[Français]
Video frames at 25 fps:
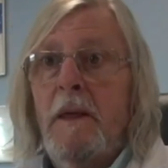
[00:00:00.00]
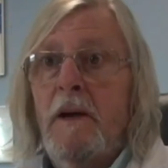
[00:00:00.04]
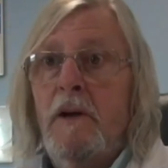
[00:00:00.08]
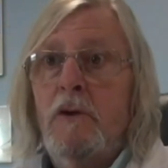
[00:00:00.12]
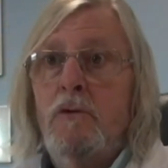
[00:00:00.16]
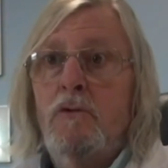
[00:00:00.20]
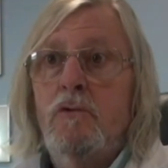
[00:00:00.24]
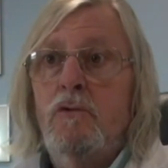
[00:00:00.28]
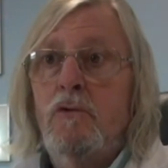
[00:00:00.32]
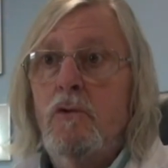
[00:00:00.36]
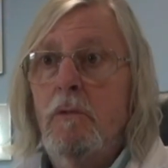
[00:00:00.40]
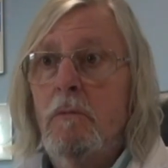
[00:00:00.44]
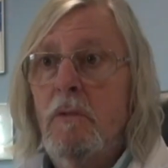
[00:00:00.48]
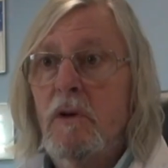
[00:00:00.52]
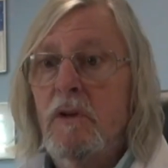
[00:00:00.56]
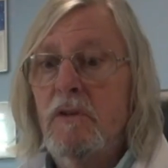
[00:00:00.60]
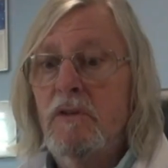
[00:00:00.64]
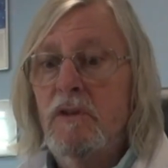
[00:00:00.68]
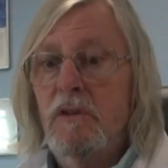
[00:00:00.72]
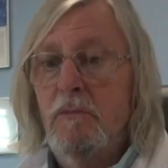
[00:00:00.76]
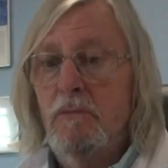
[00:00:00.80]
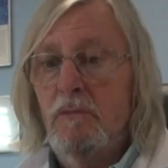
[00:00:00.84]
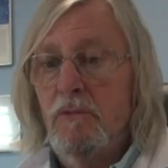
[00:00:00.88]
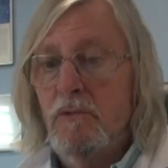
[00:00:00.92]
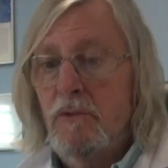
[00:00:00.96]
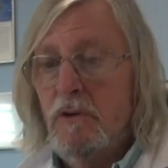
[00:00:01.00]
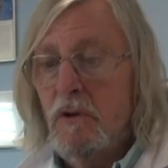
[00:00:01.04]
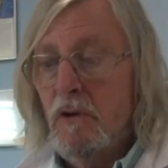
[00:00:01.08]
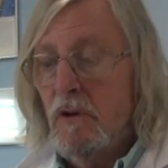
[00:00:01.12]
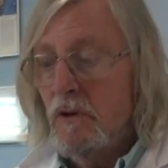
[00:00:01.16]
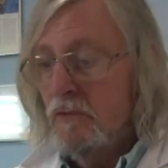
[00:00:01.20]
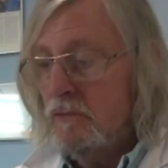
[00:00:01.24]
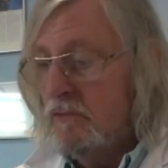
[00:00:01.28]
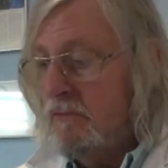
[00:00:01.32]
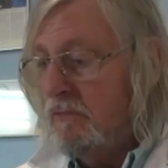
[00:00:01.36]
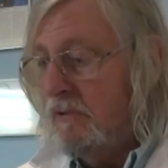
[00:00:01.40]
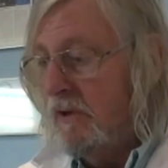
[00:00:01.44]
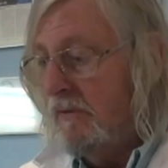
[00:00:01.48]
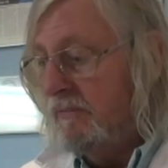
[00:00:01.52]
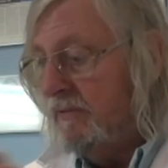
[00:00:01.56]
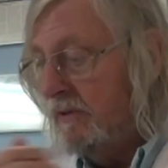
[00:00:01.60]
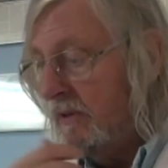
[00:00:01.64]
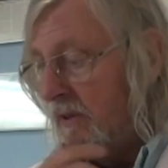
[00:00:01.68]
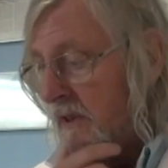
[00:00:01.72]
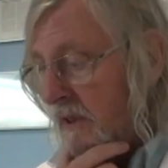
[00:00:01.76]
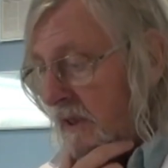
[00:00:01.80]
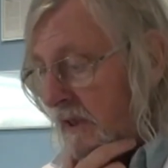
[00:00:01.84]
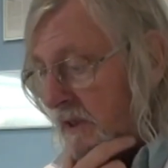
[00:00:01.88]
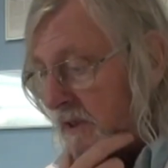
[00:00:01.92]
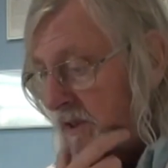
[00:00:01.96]
Et justement, ces mutants
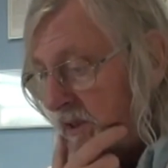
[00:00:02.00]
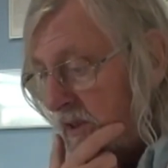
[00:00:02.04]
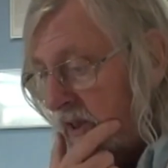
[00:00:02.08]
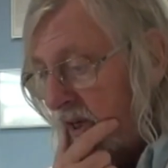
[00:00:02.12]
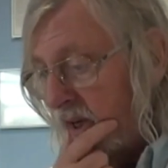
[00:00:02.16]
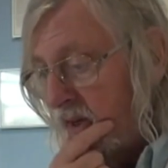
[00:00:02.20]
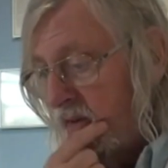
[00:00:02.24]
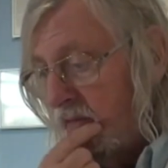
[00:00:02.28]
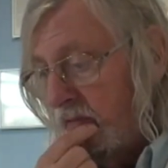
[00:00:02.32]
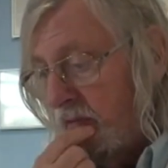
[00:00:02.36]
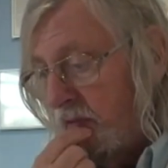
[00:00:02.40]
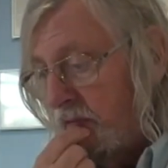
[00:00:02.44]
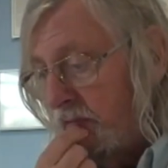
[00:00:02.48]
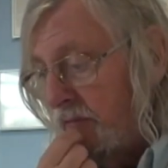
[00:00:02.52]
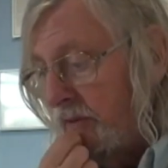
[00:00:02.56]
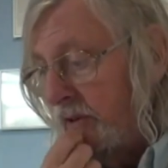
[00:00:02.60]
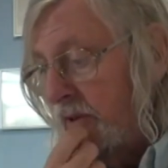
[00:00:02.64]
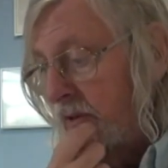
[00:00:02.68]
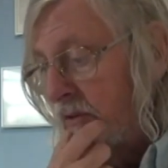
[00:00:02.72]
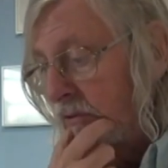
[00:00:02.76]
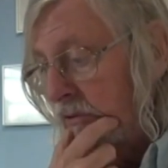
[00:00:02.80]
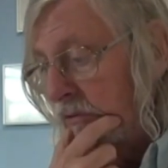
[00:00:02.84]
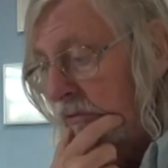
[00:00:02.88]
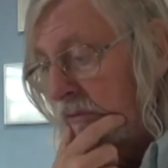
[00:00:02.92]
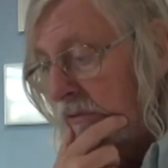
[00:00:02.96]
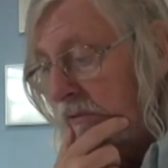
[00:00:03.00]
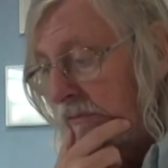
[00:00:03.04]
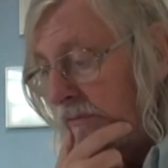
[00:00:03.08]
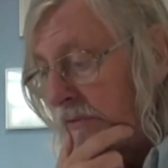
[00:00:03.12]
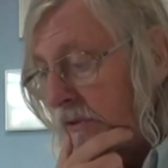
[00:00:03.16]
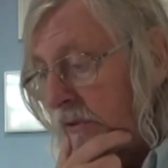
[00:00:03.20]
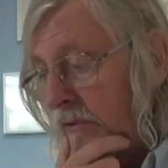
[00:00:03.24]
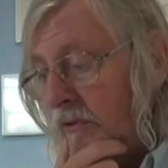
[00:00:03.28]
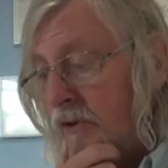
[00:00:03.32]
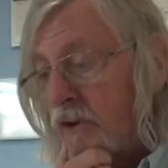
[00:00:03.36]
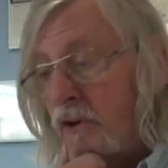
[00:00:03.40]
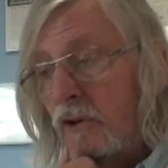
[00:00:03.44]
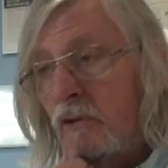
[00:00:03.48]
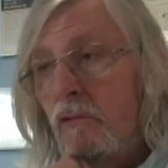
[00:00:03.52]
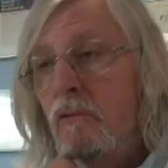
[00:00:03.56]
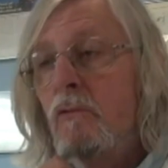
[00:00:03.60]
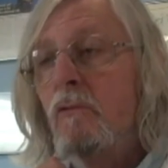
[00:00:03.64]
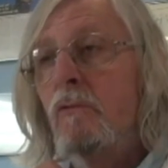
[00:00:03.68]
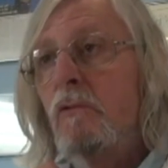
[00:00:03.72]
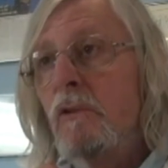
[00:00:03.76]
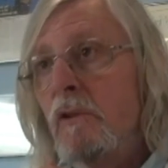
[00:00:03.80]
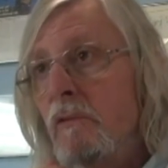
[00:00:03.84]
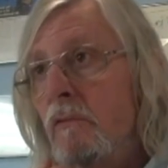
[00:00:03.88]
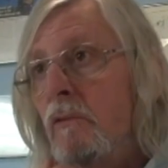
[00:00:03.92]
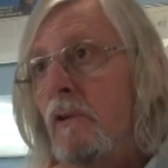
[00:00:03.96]
sud-africains, ils arrivent en France. Enfin, chez nous,
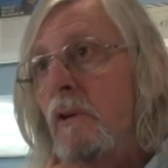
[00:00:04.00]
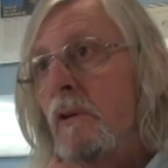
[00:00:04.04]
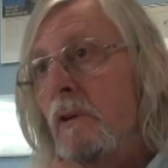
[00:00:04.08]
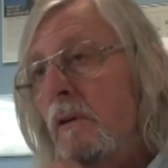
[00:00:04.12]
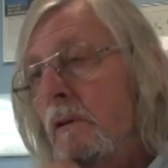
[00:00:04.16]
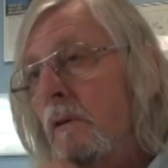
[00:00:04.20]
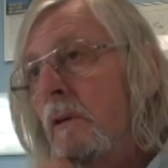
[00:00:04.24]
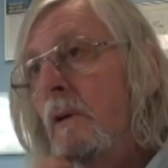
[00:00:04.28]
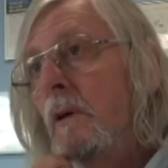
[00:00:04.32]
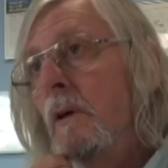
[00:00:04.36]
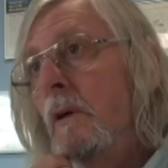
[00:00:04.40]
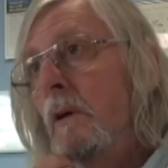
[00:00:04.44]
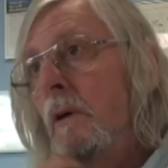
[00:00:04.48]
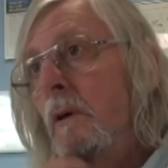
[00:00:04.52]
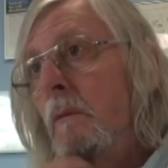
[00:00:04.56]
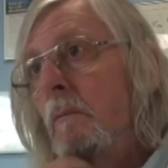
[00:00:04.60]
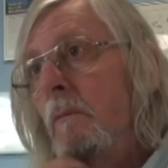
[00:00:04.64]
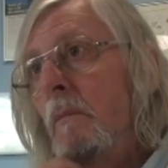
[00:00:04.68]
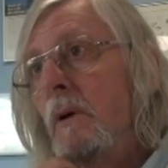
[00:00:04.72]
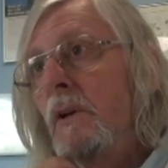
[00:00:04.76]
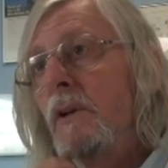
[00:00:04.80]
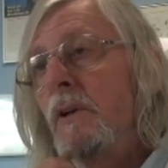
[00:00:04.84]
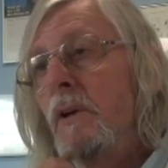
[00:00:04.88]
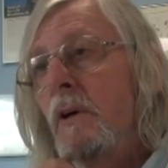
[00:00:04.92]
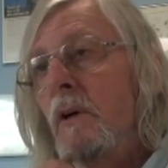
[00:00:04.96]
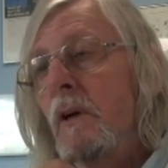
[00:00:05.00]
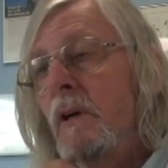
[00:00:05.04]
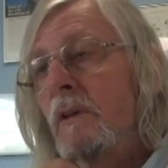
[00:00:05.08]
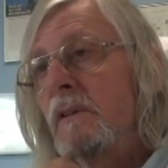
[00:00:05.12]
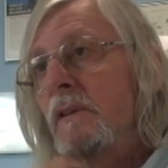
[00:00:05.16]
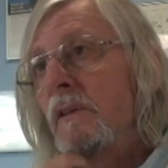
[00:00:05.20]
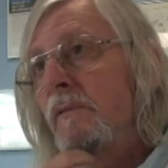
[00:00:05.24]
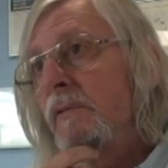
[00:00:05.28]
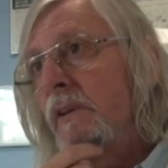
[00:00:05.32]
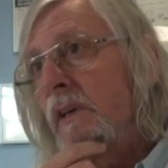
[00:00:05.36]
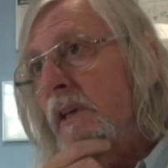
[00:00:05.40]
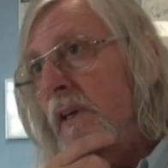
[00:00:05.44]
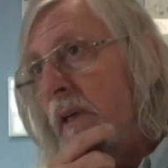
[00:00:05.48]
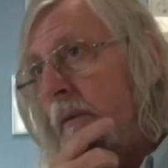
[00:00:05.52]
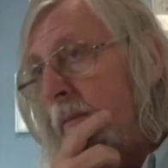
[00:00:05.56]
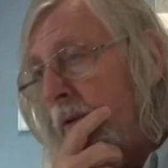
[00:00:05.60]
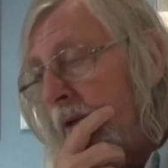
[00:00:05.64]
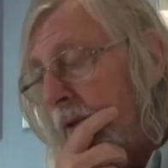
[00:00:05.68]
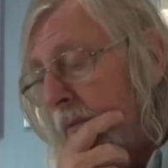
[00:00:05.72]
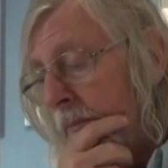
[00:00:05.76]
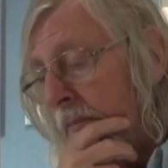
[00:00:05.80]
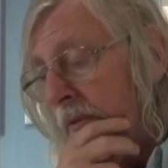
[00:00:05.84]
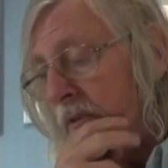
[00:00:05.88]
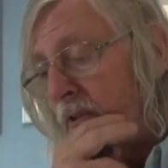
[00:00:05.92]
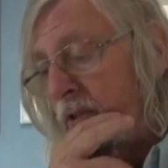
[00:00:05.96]
on les voit euh, maintenant assez
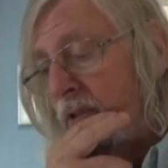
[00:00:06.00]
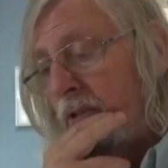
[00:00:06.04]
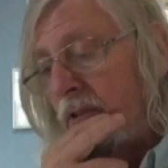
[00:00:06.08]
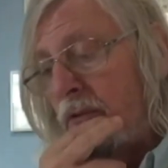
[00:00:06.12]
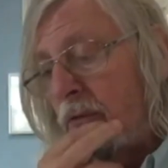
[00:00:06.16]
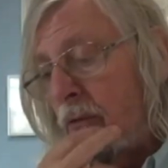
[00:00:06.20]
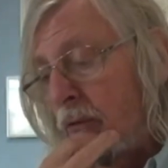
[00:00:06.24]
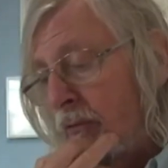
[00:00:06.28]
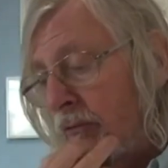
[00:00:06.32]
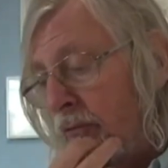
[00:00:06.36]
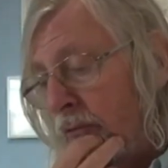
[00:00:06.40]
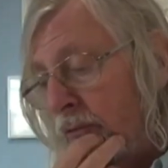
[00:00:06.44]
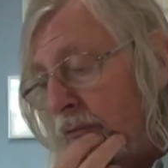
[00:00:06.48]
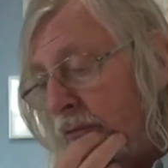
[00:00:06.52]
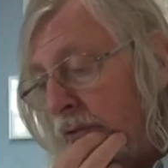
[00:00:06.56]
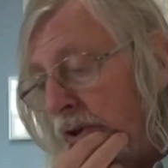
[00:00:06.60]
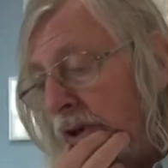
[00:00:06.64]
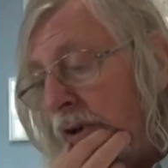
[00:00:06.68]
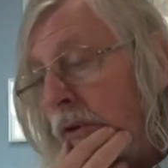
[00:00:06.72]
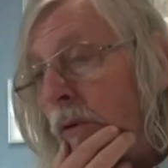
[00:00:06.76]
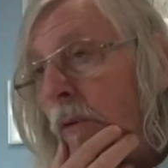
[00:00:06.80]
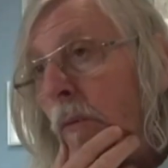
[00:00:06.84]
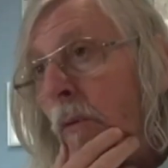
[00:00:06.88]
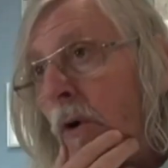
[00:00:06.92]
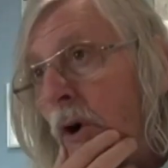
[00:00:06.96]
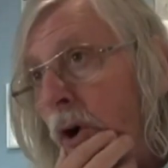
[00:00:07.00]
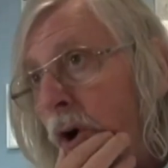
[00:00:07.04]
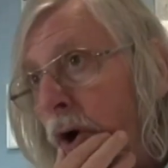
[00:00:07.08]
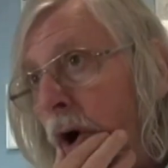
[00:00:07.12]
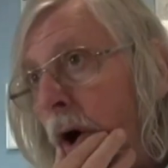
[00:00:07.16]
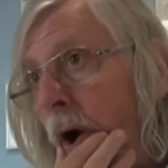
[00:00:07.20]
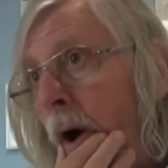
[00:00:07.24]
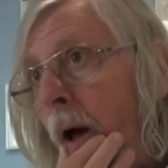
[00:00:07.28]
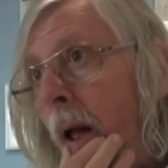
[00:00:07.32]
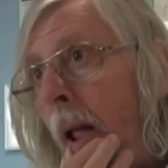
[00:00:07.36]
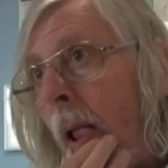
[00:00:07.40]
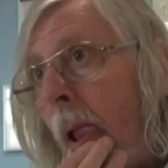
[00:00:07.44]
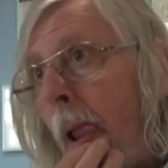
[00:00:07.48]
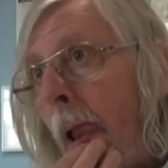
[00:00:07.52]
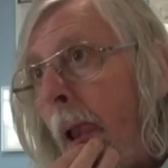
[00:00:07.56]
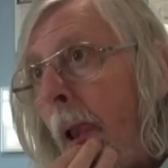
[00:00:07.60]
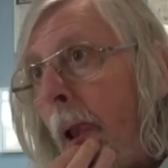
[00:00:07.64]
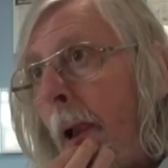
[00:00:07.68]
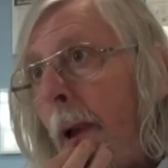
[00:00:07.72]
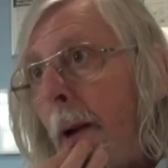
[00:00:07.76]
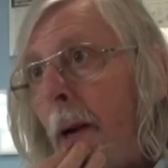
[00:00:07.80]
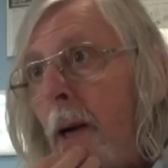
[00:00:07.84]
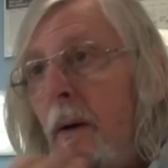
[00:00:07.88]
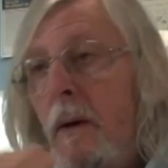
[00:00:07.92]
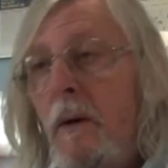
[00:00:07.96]
fréquemment parce qu'ils sont revenus des Comores,
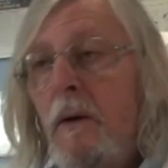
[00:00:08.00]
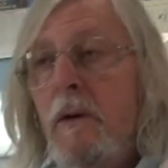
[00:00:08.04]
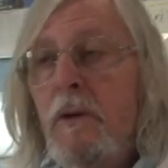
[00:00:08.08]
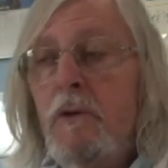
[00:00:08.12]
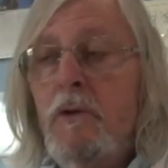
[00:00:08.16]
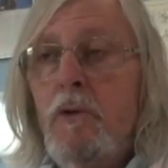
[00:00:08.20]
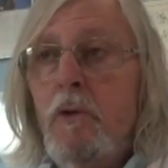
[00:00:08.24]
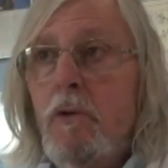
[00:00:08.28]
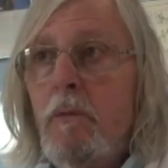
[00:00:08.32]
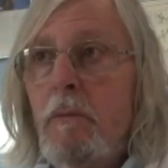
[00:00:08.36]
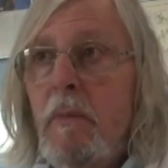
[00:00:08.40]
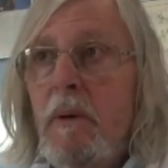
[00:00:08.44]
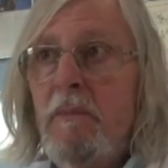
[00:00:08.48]
euh, qui